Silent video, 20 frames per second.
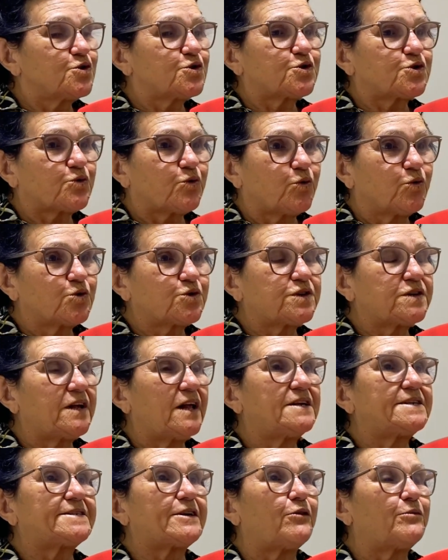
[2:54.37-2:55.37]
os cursos
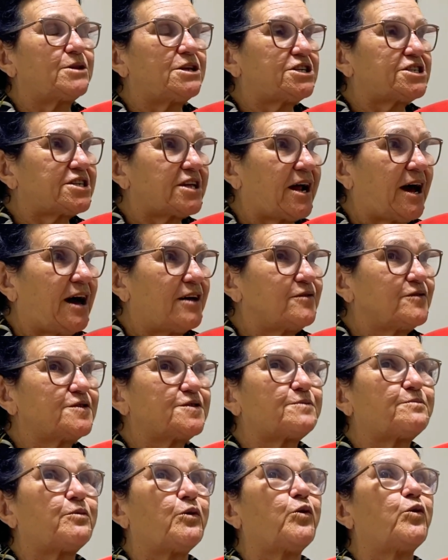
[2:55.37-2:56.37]
eles são
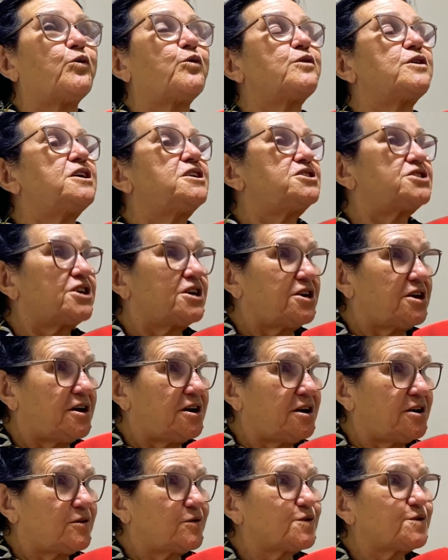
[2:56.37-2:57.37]
ministrados por
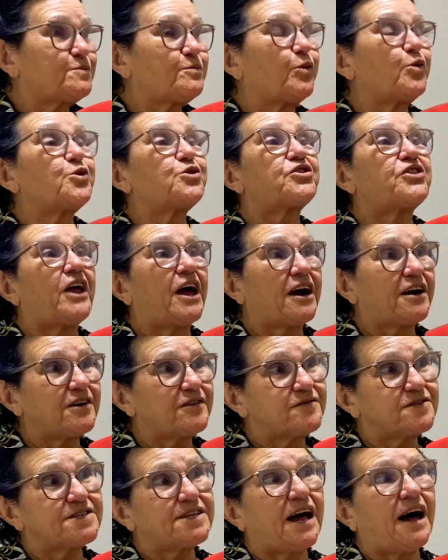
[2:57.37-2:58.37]
engenheiros, por
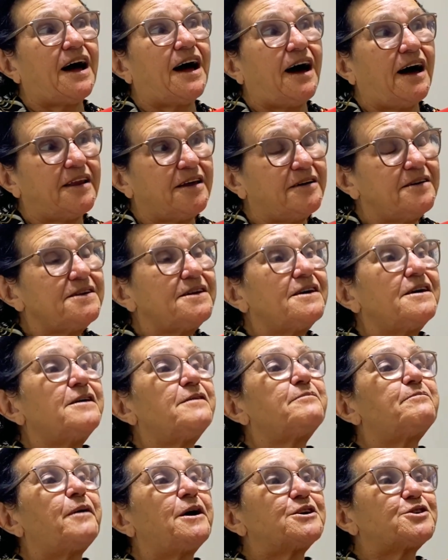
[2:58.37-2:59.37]
técnicos da área,
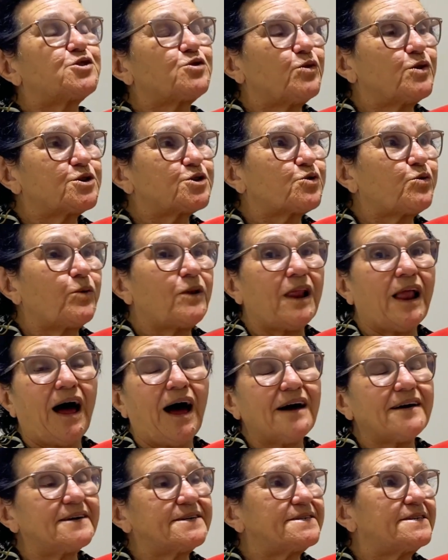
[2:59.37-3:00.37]
pessoas com
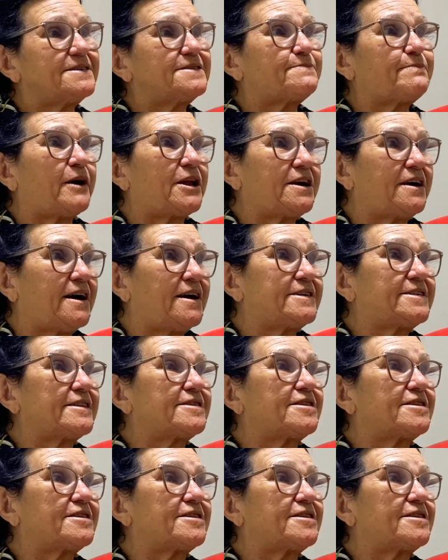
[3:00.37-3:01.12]
largas experiências